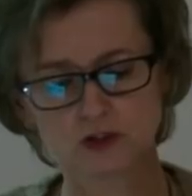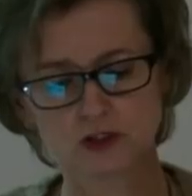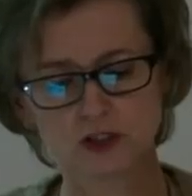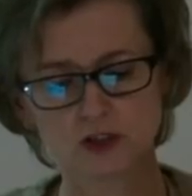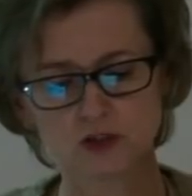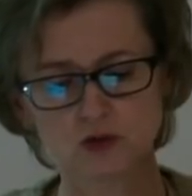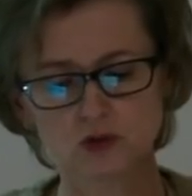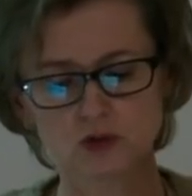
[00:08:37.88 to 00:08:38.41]

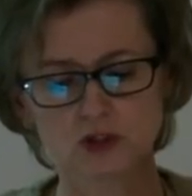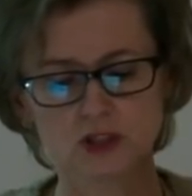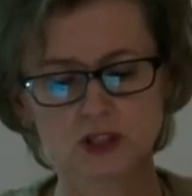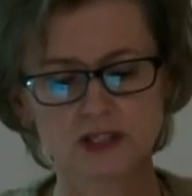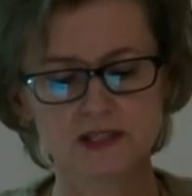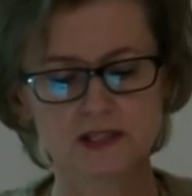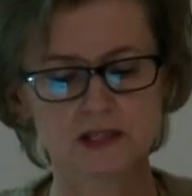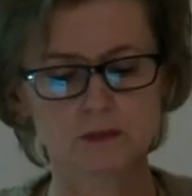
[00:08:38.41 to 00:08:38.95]
10
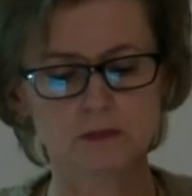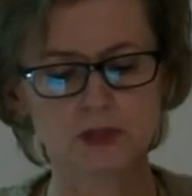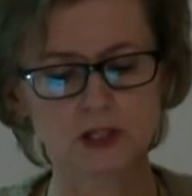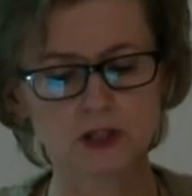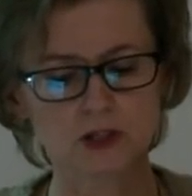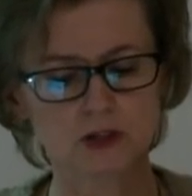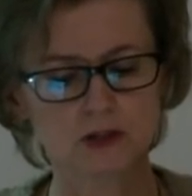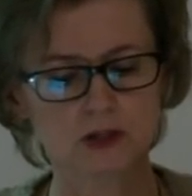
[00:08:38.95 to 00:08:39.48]
tysięcy
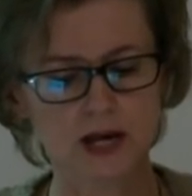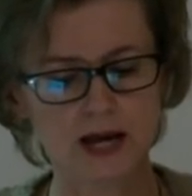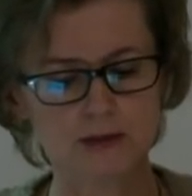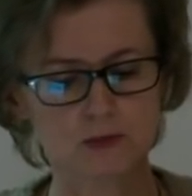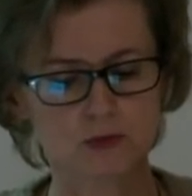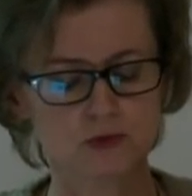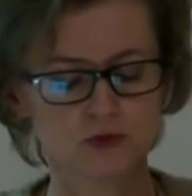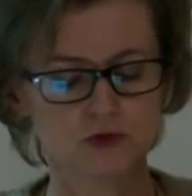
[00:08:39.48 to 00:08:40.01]

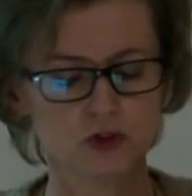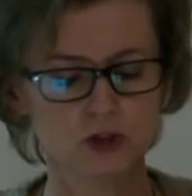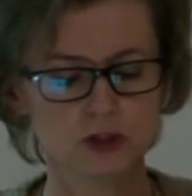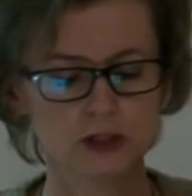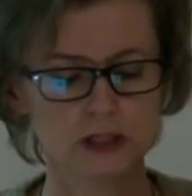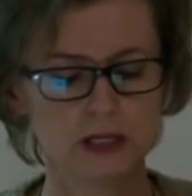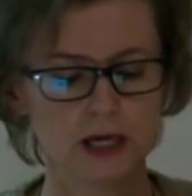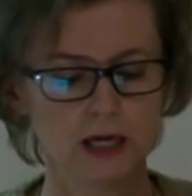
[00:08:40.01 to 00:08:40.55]
mikrogramów,
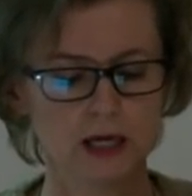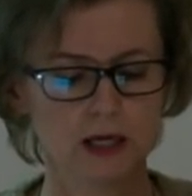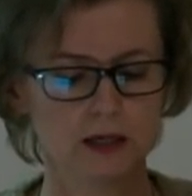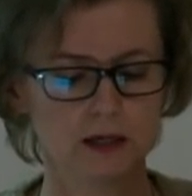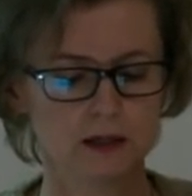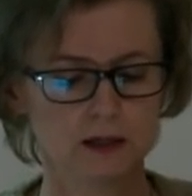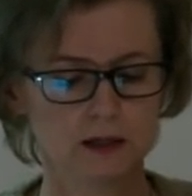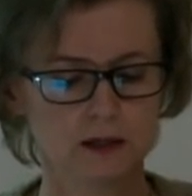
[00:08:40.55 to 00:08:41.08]
czyli
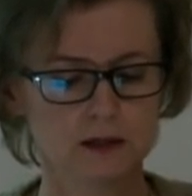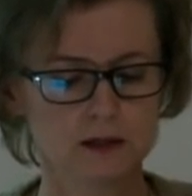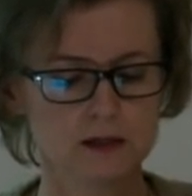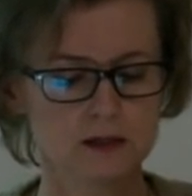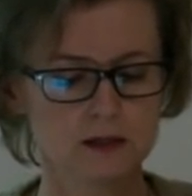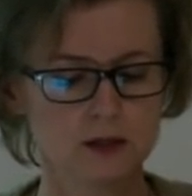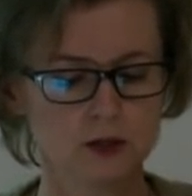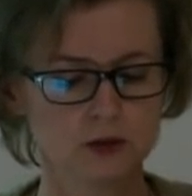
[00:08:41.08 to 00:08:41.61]
e,
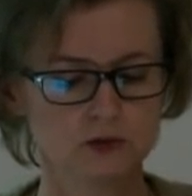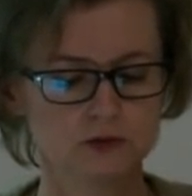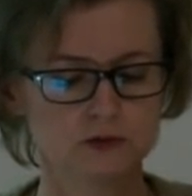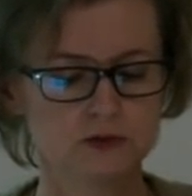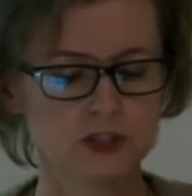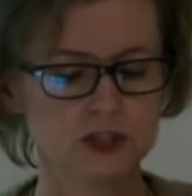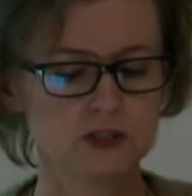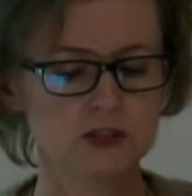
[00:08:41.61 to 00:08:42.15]
jest to
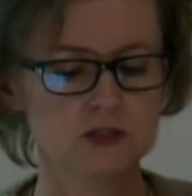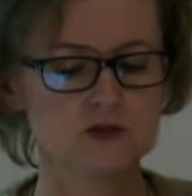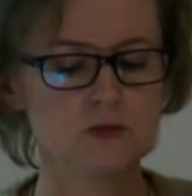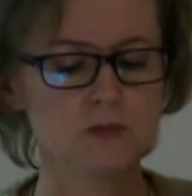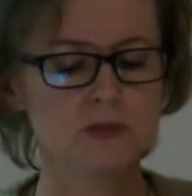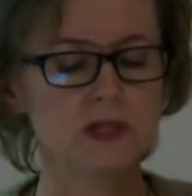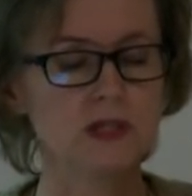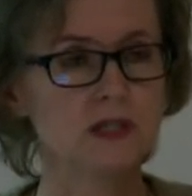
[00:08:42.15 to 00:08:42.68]
10
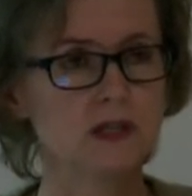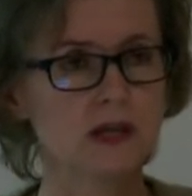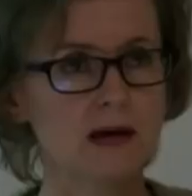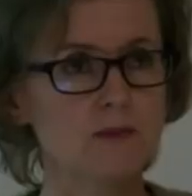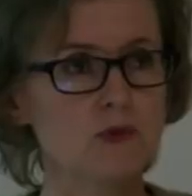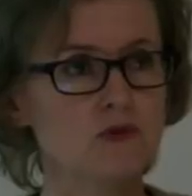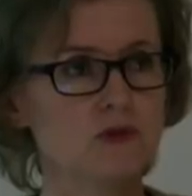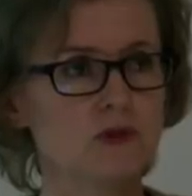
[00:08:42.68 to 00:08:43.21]

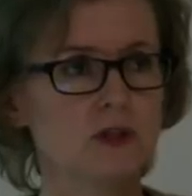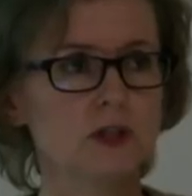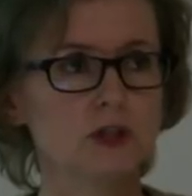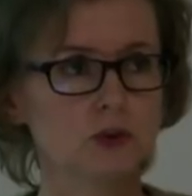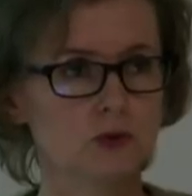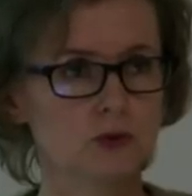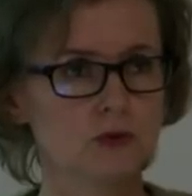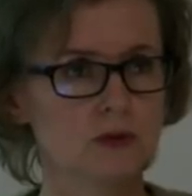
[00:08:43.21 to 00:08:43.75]
mg
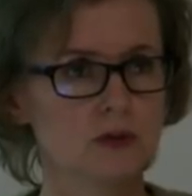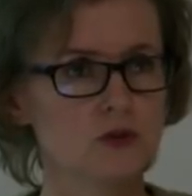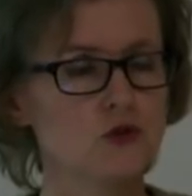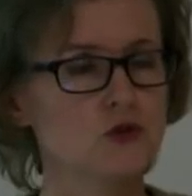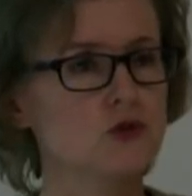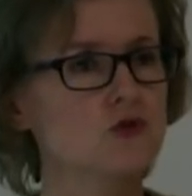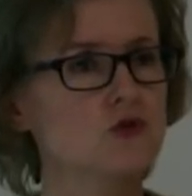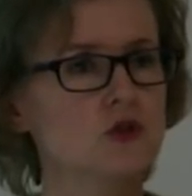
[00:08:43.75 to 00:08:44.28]
glinu
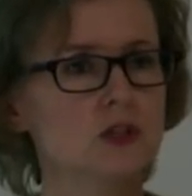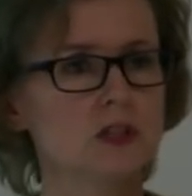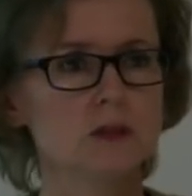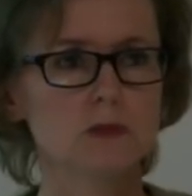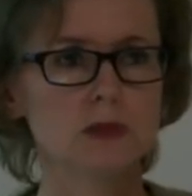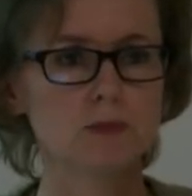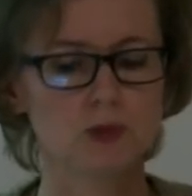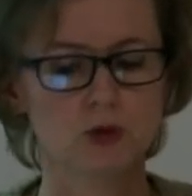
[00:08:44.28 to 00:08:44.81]
z
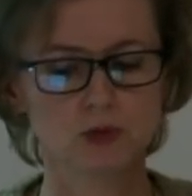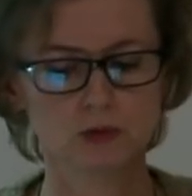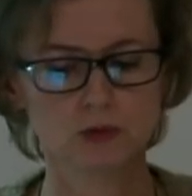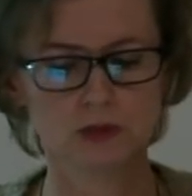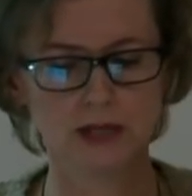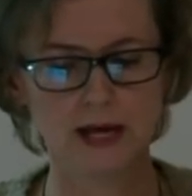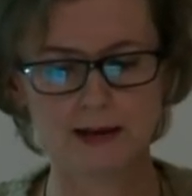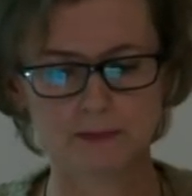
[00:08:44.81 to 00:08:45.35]
różnymi
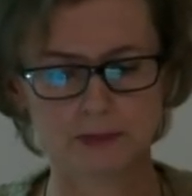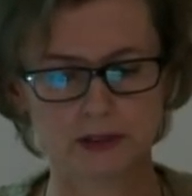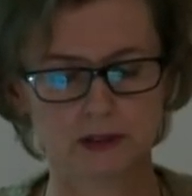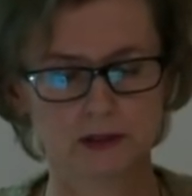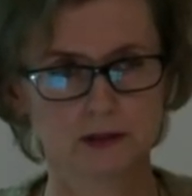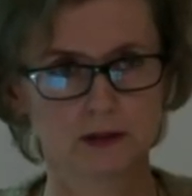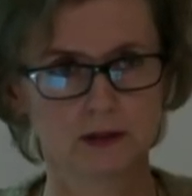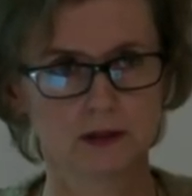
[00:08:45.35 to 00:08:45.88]
produktami.
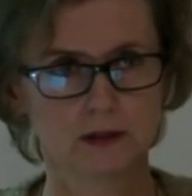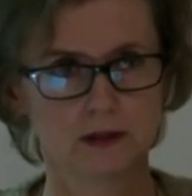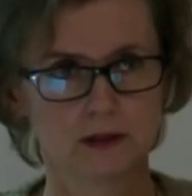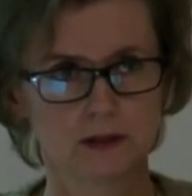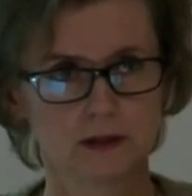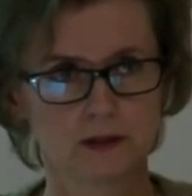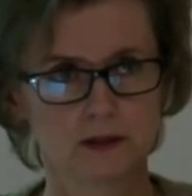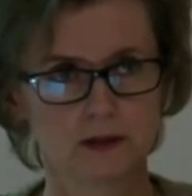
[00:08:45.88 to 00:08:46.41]

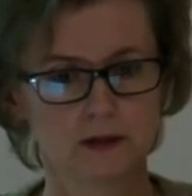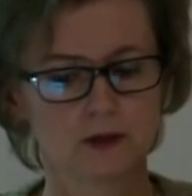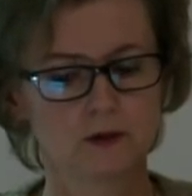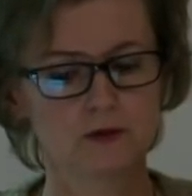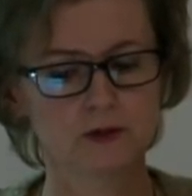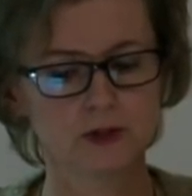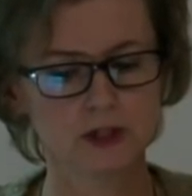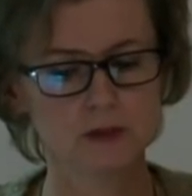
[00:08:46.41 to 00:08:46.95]

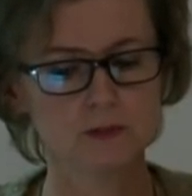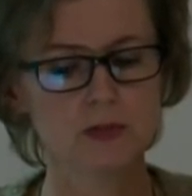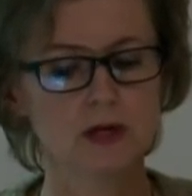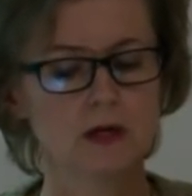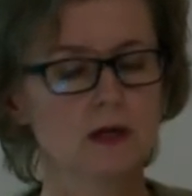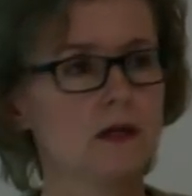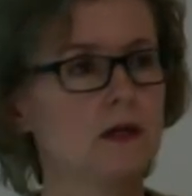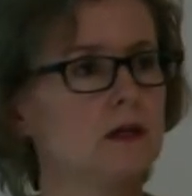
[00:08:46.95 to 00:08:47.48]
W tym
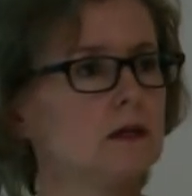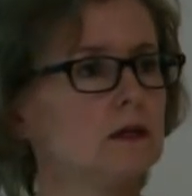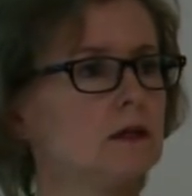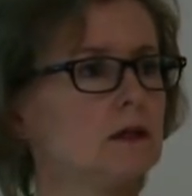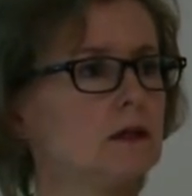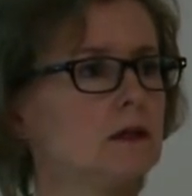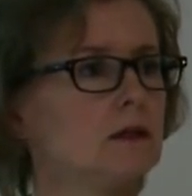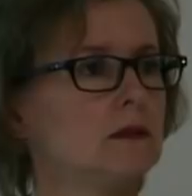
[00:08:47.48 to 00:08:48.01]

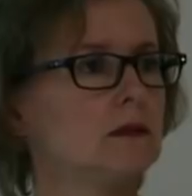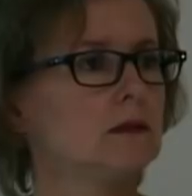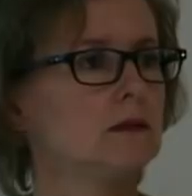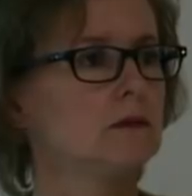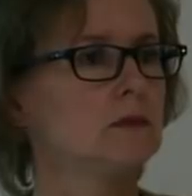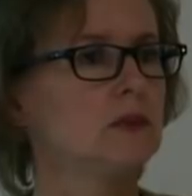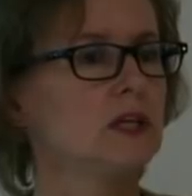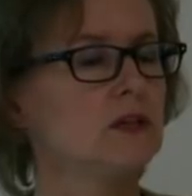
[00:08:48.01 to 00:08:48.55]

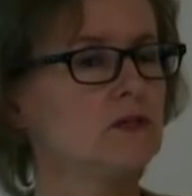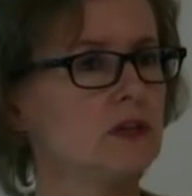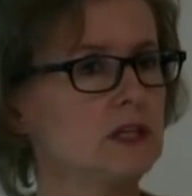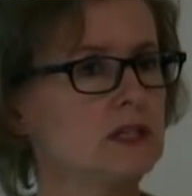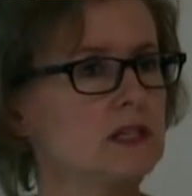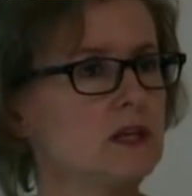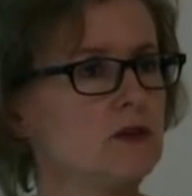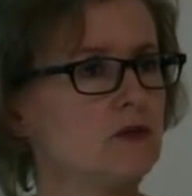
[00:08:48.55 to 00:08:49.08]
mniej
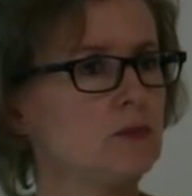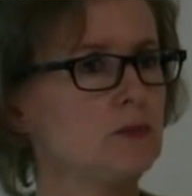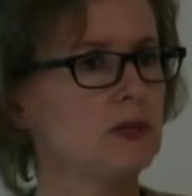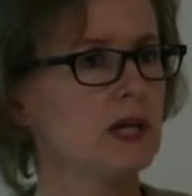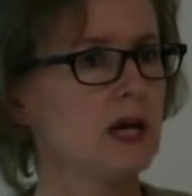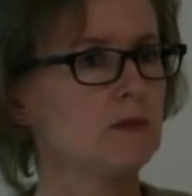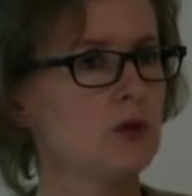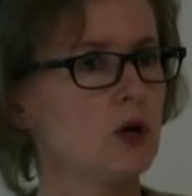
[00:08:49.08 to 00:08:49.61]
więcej
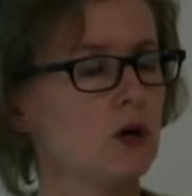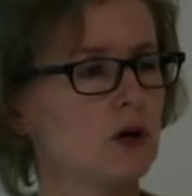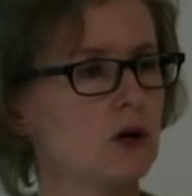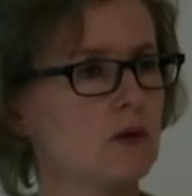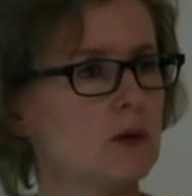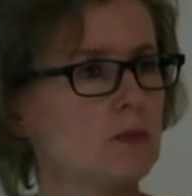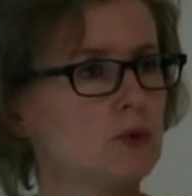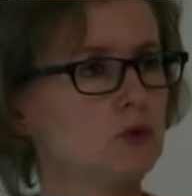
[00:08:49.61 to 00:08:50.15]
wypijamy
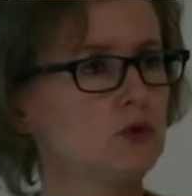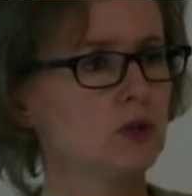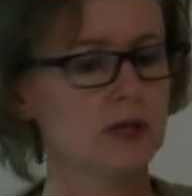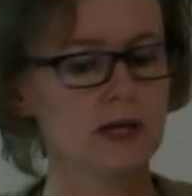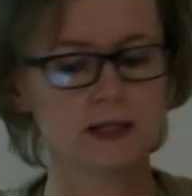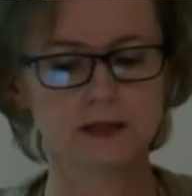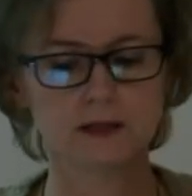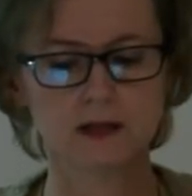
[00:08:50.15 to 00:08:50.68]
około
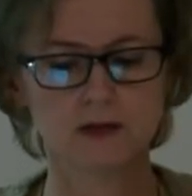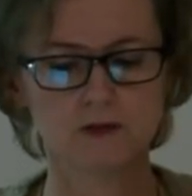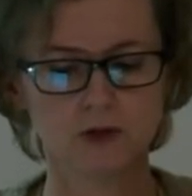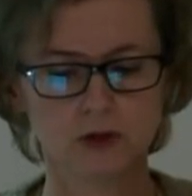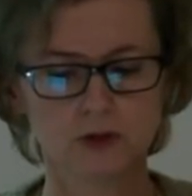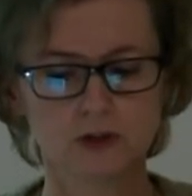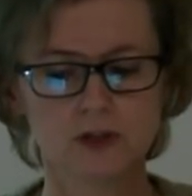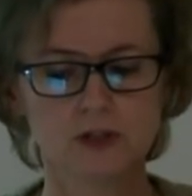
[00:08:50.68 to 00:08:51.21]
1,5 litra
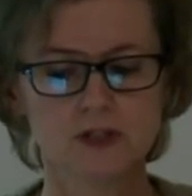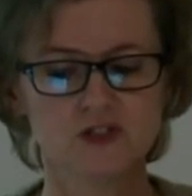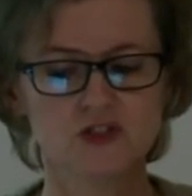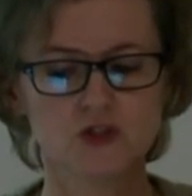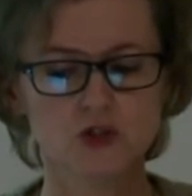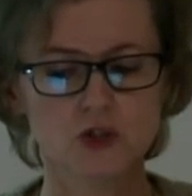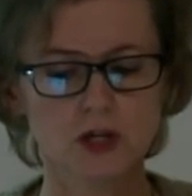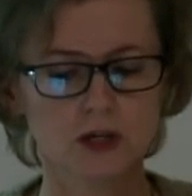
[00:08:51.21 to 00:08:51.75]
wody,
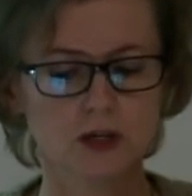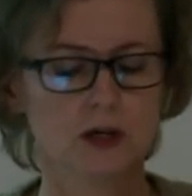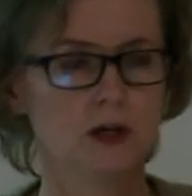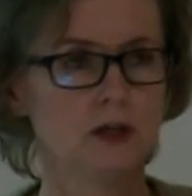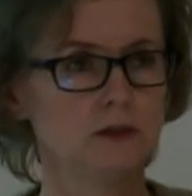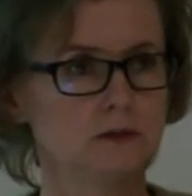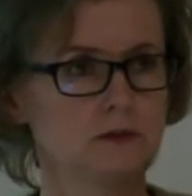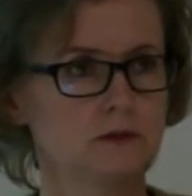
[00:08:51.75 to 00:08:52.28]
z
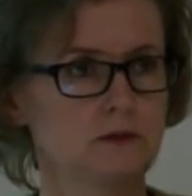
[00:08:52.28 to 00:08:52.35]
czego